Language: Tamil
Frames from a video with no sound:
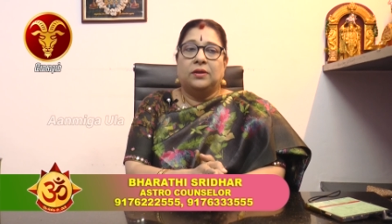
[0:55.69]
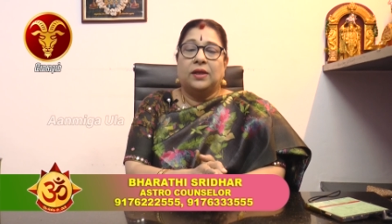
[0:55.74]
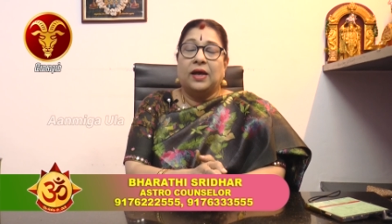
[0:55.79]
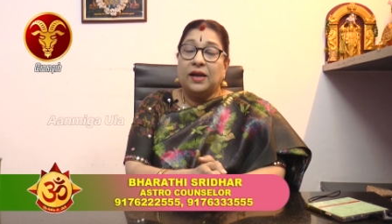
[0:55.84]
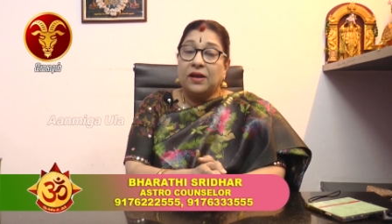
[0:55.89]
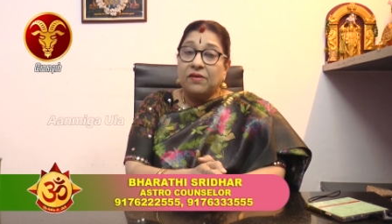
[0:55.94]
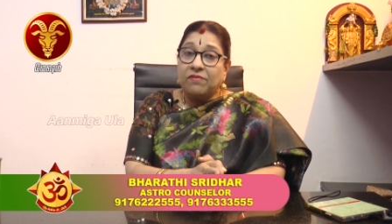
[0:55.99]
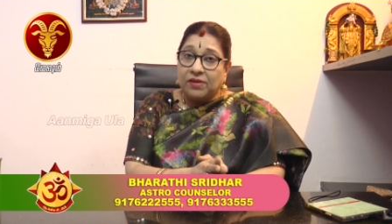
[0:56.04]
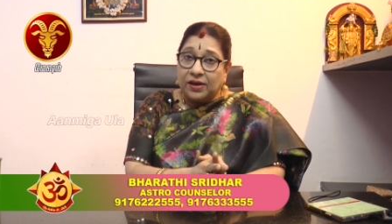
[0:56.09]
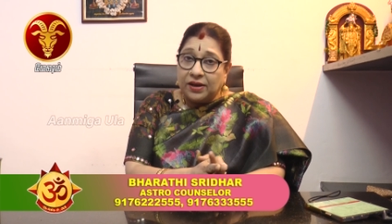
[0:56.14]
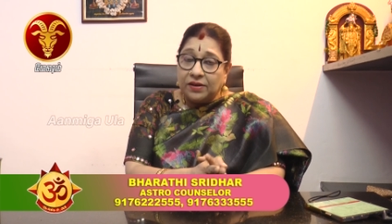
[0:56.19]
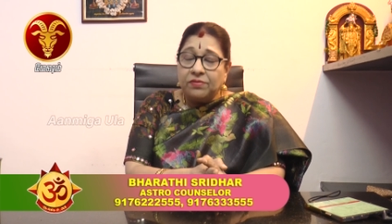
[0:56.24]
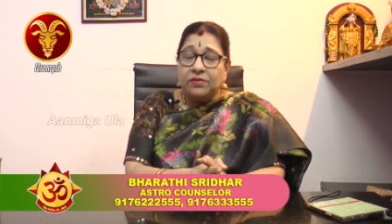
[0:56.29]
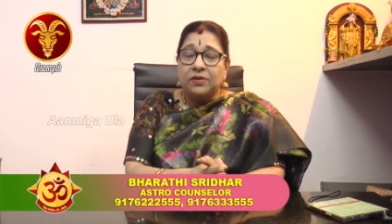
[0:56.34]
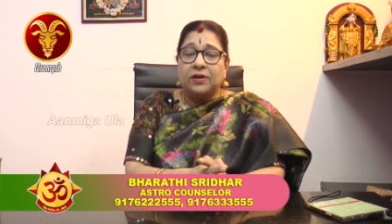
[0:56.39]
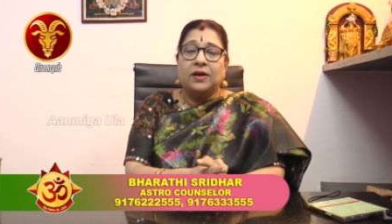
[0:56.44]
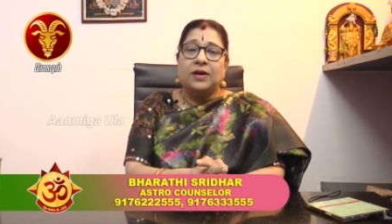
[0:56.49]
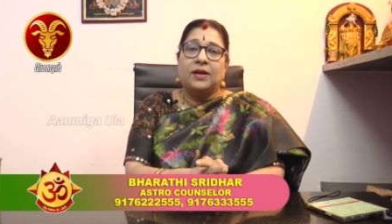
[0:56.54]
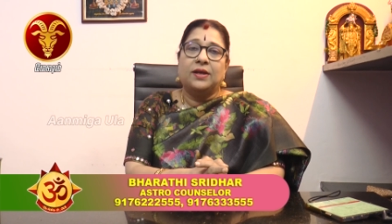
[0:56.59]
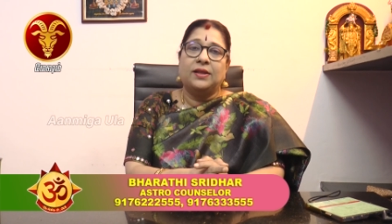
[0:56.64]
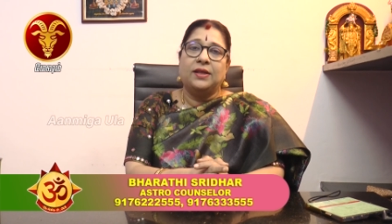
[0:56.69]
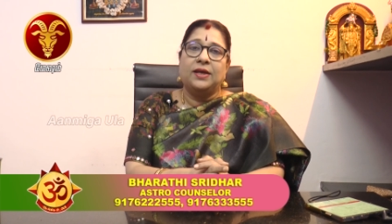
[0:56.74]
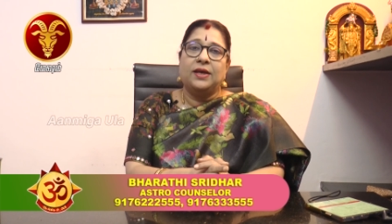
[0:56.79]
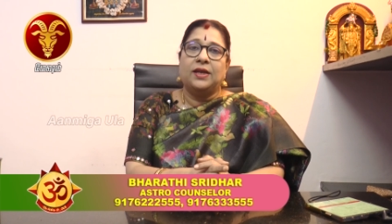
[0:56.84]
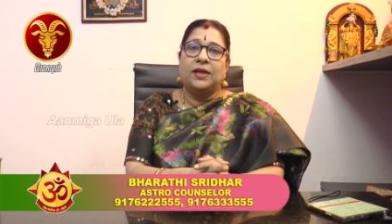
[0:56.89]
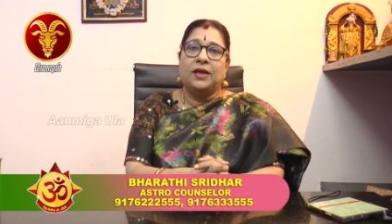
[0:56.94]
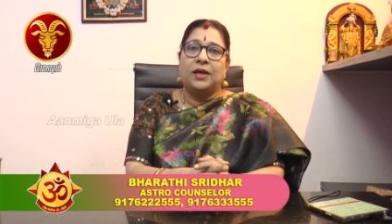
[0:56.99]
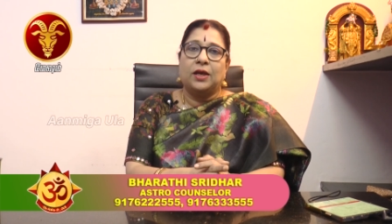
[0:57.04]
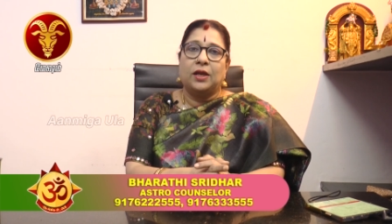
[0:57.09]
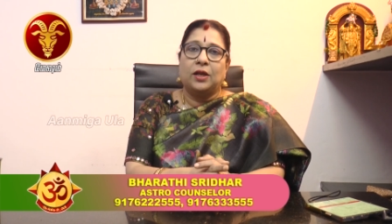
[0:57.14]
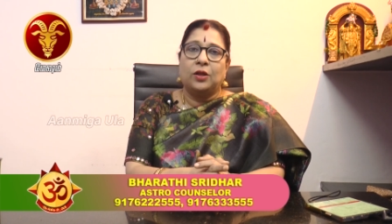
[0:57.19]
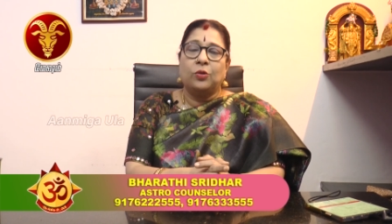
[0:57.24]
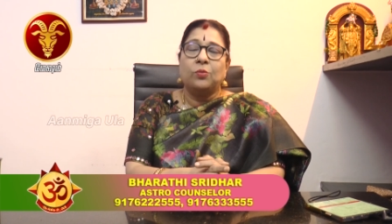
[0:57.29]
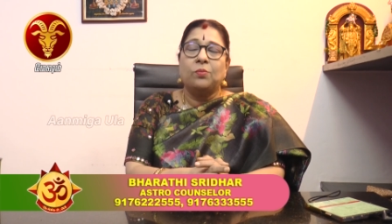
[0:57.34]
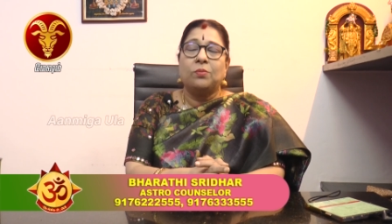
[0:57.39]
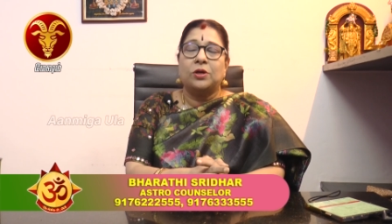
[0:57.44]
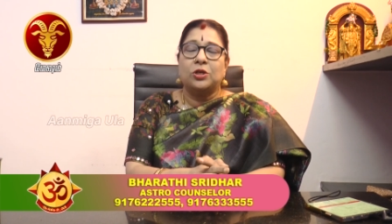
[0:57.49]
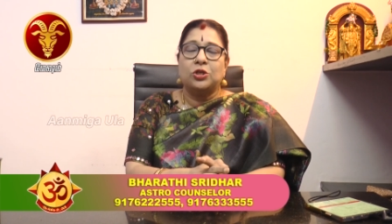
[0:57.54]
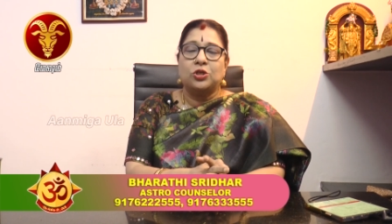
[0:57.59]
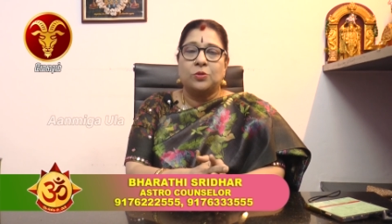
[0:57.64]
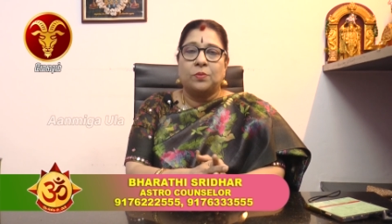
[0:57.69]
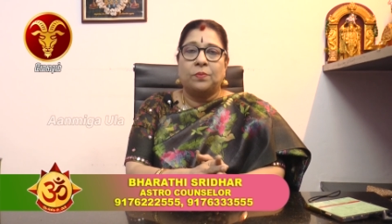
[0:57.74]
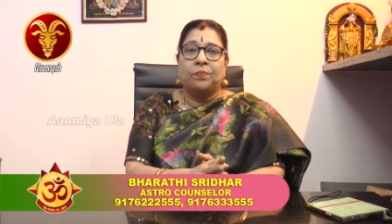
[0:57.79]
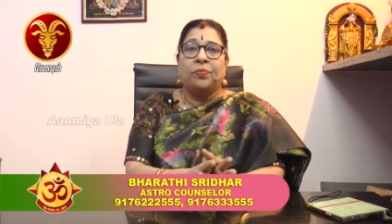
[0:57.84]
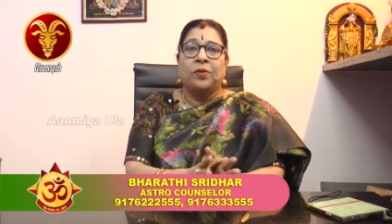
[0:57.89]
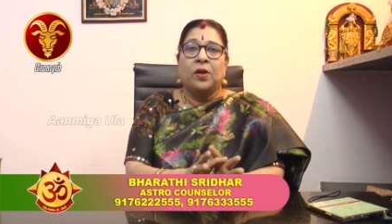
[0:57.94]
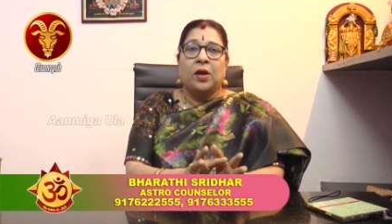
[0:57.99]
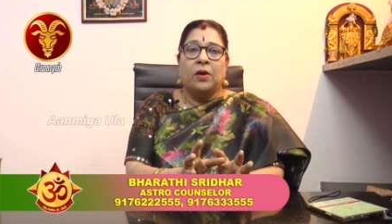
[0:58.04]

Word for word: தன வரவுகள் அதிகரிக்கிறதும் மற்றும்